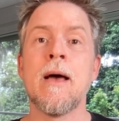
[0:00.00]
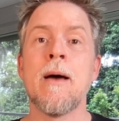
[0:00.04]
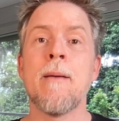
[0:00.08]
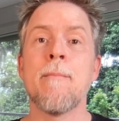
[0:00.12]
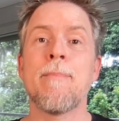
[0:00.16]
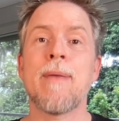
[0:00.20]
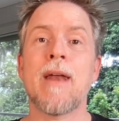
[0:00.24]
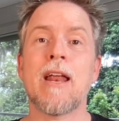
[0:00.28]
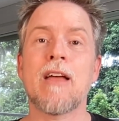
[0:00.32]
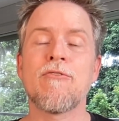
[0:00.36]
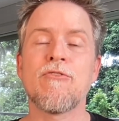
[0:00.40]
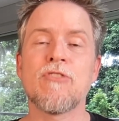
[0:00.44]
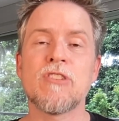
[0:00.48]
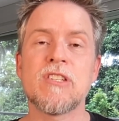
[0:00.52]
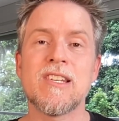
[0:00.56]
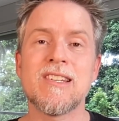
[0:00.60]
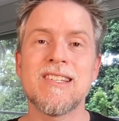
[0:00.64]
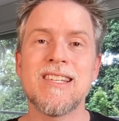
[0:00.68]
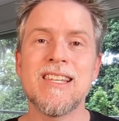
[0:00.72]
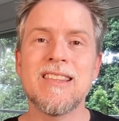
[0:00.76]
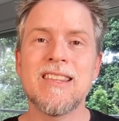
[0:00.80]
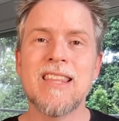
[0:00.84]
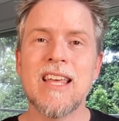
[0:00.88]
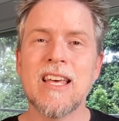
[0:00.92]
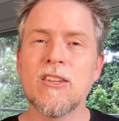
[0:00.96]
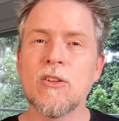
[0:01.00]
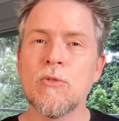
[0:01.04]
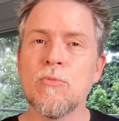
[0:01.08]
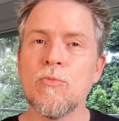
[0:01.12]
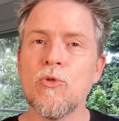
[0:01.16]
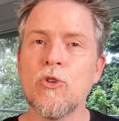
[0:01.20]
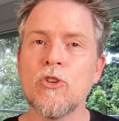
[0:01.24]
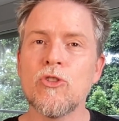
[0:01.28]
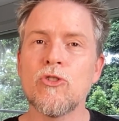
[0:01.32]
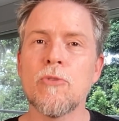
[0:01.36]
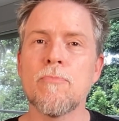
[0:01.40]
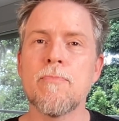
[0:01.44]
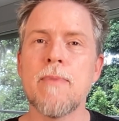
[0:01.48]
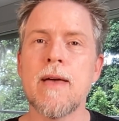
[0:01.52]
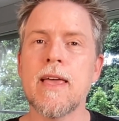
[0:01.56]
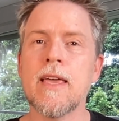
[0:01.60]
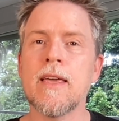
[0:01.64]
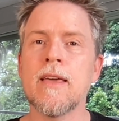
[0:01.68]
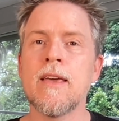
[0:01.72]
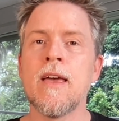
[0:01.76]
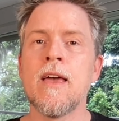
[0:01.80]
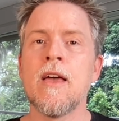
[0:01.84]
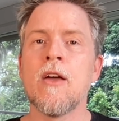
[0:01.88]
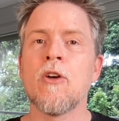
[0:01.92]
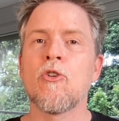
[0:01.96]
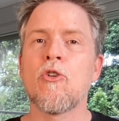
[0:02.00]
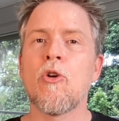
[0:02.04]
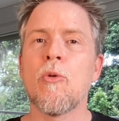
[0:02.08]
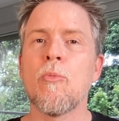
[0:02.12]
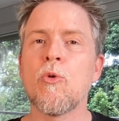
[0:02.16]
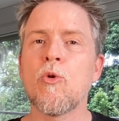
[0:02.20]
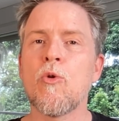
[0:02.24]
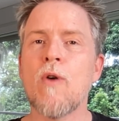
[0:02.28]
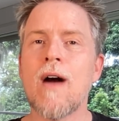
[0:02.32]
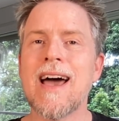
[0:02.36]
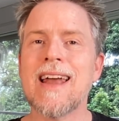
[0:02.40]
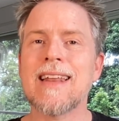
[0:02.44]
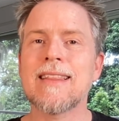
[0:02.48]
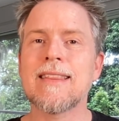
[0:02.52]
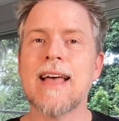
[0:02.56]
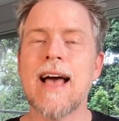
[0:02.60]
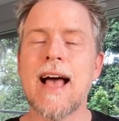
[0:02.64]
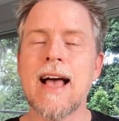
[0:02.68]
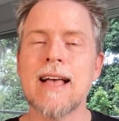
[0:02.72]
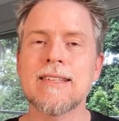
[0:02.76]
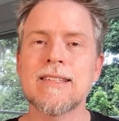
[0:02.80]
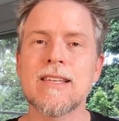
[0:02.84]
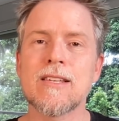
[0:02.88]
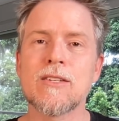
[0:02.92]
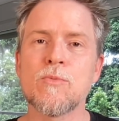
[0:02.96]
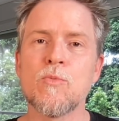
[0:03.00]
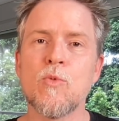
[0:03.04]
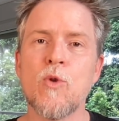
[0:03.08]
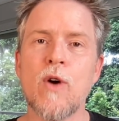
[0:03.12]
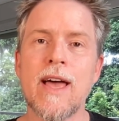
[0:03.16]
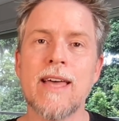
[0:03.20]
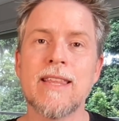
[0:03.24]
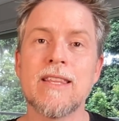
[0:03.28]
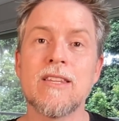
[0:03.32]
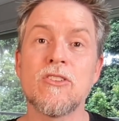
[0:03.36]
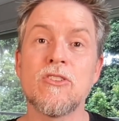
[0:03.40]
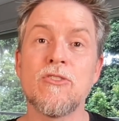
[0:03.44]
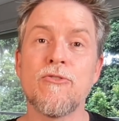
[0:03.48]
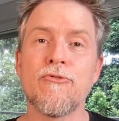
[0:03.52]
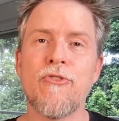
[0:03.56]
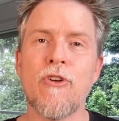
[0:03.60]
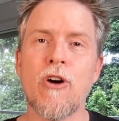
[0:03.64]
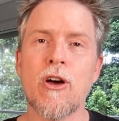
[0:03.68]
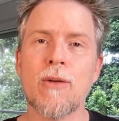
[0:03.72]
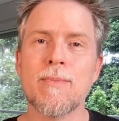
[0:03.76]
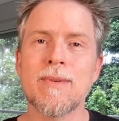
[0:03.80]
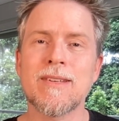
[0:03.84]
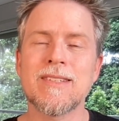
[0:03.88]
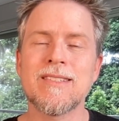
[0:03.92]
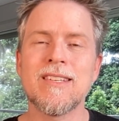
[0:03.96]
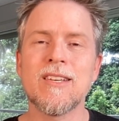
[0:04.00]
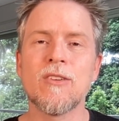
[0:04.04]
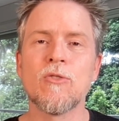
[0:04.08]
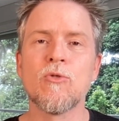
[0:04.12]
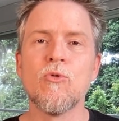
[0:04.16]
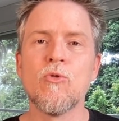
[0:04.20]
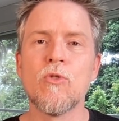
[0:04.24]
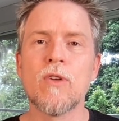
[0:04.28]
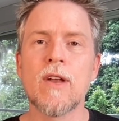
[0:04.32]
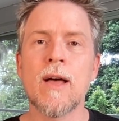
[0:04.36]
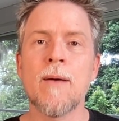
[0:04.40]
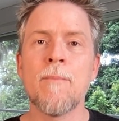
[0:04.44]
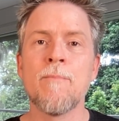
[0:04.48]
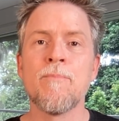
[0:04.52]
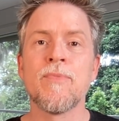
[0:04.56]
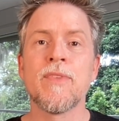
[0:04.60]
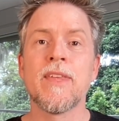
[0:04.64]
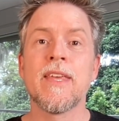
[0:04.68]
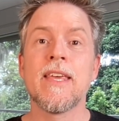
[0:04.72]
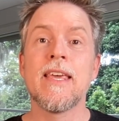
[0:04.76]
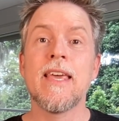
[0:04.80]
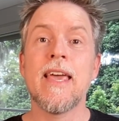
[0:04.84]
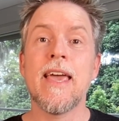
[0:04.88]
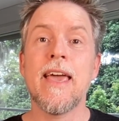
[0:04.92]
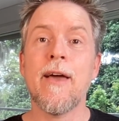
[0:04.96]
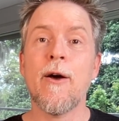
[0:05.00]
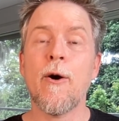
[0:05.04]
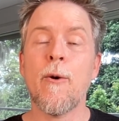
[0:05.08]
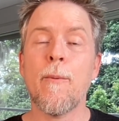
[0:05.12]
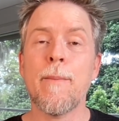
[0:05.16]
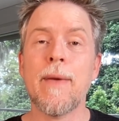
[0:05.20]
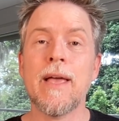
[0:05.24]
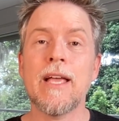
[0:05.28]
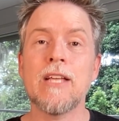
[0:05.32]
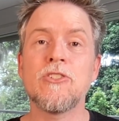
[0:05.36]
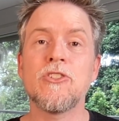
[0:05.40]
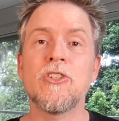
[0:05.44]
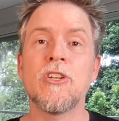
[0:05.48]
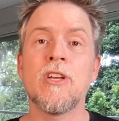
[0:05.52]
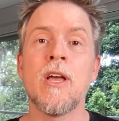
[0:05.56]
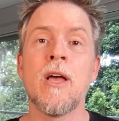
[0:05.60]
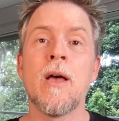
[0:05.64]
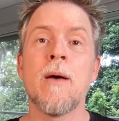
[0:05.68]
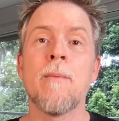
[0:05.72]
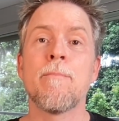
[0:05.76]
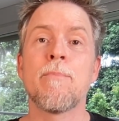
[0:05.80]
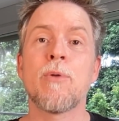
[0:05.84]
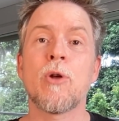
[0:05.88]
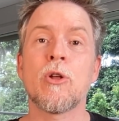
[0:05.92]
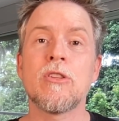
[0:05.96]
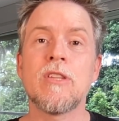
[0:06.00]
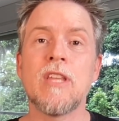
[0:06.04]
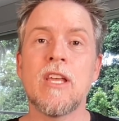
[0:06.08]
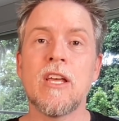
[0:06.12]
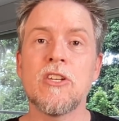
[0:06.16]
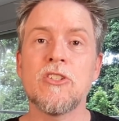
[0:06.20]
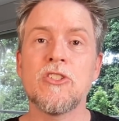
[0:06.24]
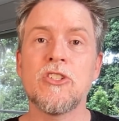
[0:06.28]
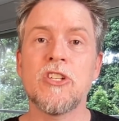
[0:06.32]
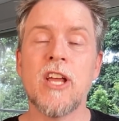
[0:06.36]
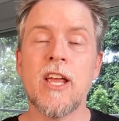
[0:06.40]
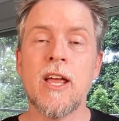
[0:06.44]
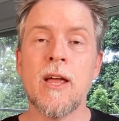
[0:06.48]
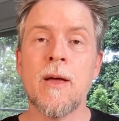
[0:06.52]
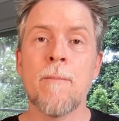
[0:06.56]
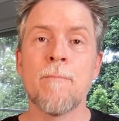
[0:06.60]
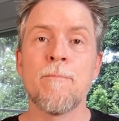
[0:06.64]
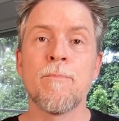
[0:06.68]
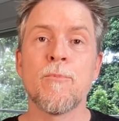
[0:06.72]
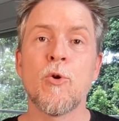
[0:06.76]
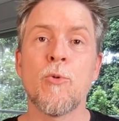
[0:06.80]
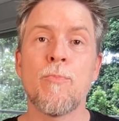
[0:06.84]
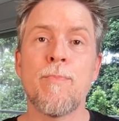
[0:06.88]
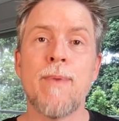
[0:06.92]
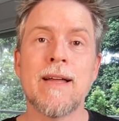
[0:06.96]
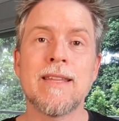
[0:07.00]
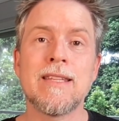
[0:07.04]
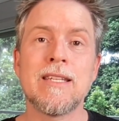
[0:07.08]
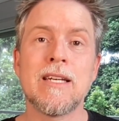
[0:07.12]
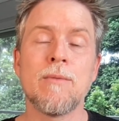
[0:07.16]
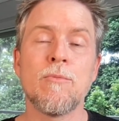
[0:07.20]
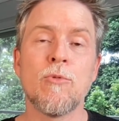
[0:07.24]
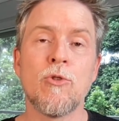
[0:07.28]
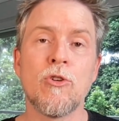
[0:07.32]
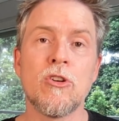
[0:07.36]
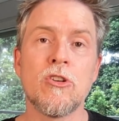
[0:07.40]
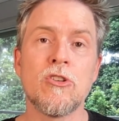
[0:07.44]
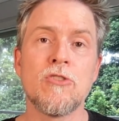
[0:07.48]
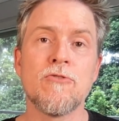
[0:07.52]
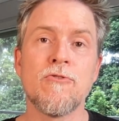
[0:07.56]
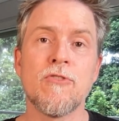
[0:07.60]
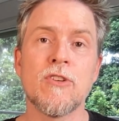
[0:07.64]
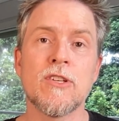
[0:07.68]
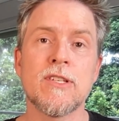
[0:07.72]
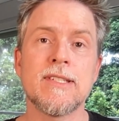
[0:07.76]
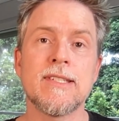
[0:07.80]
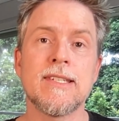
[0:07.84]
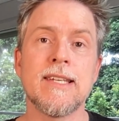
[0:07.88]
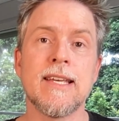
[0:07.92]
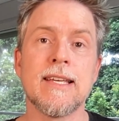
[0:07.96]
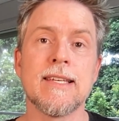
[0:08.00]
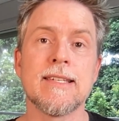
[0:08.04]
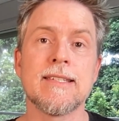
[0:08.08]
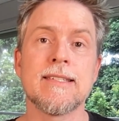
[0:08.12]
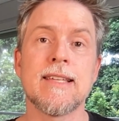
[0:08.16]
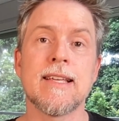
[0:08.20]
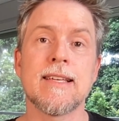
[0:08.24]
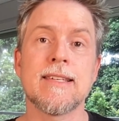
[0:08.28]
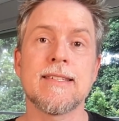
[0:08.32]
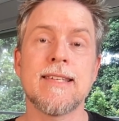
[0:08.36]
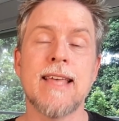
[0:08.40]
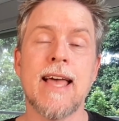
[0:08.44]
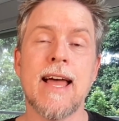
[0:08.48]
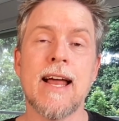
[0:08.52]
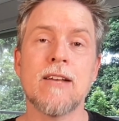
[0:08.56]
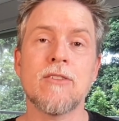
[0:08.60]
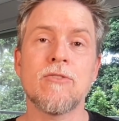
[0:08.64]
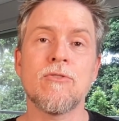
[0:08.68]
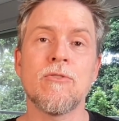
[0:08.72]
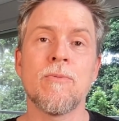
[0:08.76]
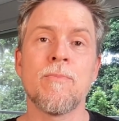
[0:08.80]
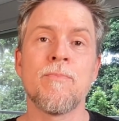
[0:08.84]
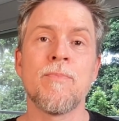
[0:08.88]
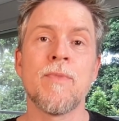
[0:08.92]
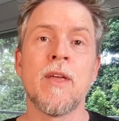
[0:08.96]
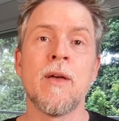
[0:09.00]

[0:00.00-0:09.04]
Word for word: para que vocês entendam muito bem como guardar essas moedas de forma segura e realmente proteger o patrimônio de vocês, tá certo?